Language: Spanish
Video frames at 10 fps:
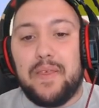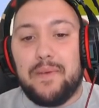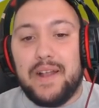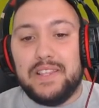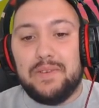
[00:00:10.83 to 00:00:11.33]
de
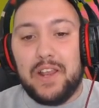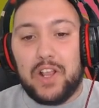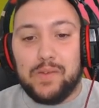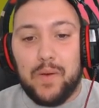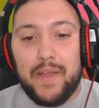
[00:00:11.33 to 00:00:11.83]
Baldi, ¿vale?
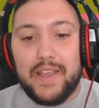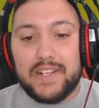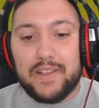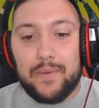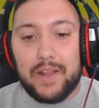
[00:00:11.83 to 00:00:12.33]
Como veis,
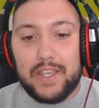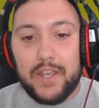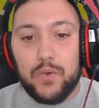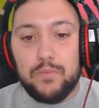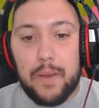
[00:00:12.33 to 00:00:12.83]
estamos aquí
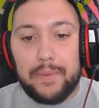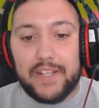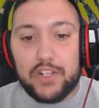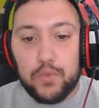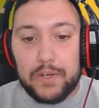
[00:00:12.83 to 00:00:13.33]
en un
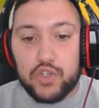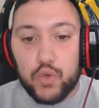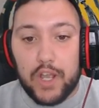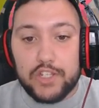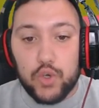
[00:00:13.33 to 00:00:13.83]
mapita super
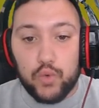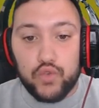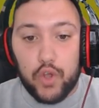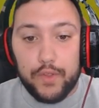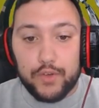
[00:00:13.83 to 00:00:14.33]
chulo que ha hecho
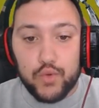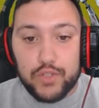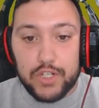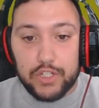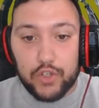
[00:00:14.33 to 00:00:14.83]
uno de los
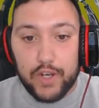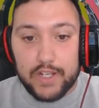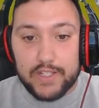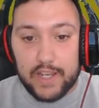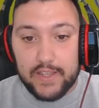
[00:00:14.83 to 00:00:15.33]

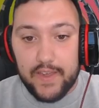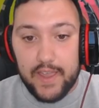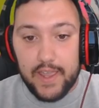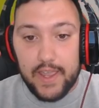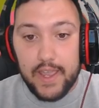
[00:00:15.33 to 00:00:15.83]
suscriptores de aquí
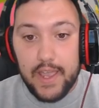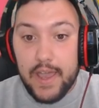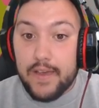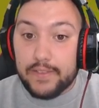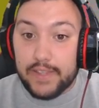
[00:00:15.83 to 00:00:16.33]
de
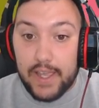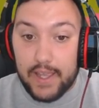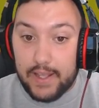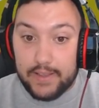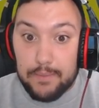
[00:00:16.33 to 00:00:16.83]

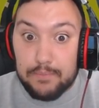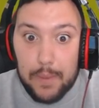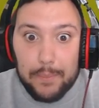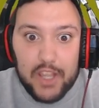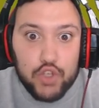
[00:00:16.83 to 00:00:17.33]

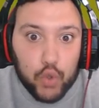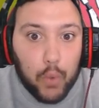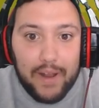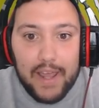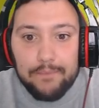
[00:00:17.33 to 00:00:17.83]
de, YouTube,
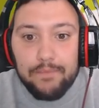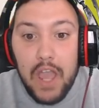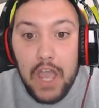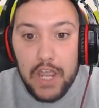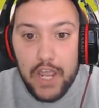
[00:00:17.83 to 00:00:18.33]
¿vale?
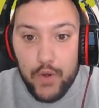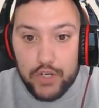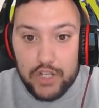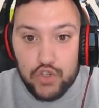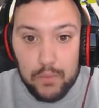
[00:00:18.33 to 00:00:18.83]
Y nos
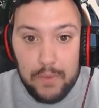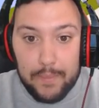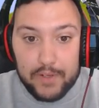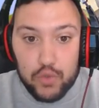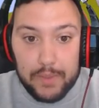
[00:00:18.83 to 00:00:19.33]
ha hecho un
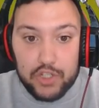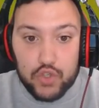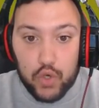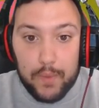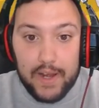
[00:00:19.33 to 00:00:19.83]
mapa súper
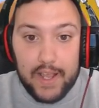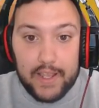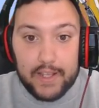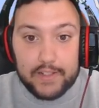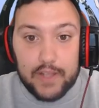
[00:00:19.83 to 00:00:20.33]
chulo, ¿vale?
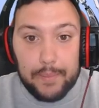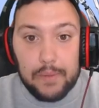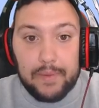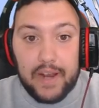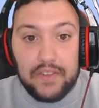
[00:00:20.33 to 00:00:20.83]
Que, está
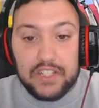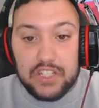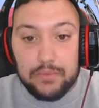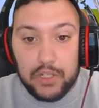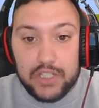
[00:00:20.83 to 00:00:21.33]

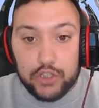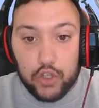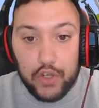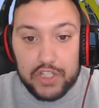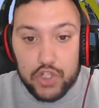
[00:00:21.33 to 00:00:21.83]
preparadísimo y está
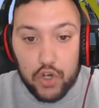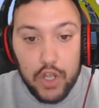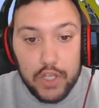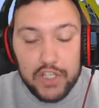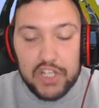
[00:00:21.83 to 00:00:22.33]
todo hecho. De